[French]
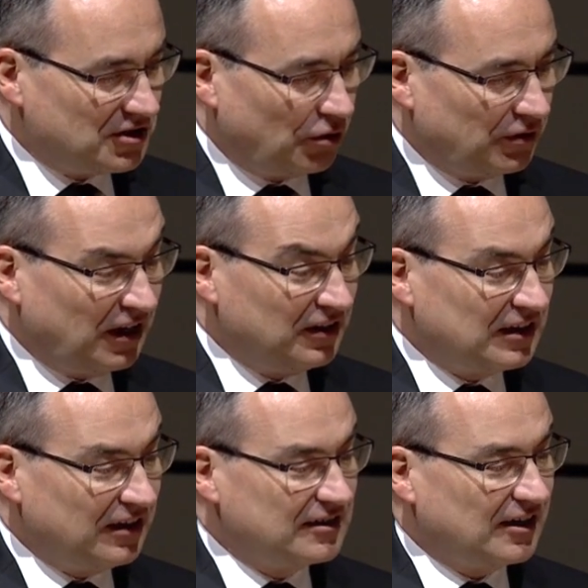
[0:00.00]
La
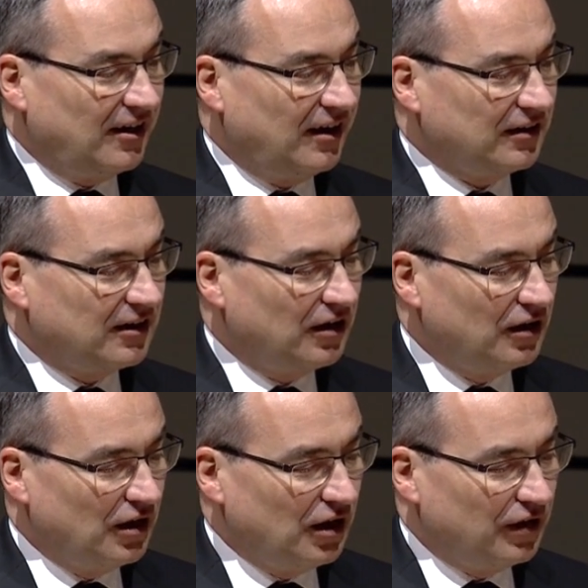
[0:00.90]
Pentecôte
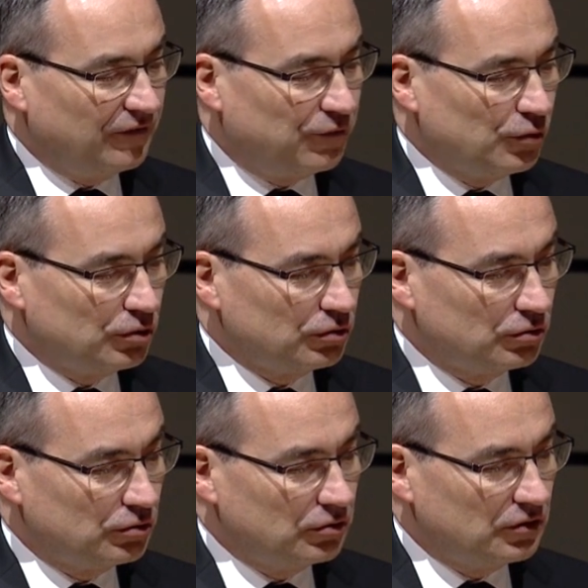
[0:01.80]
est aussi
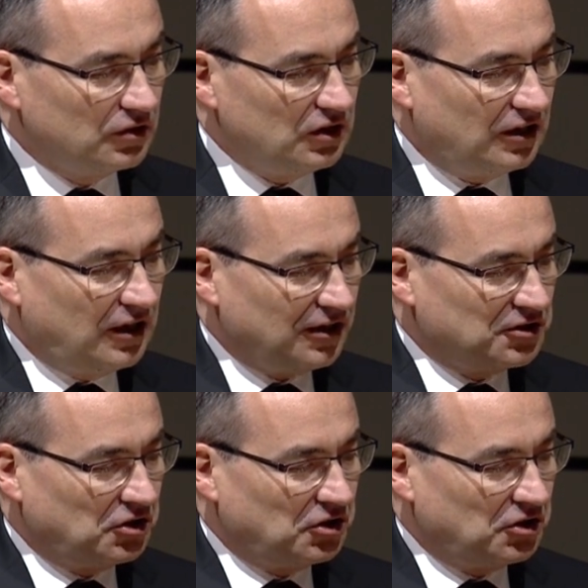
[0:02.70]
le jour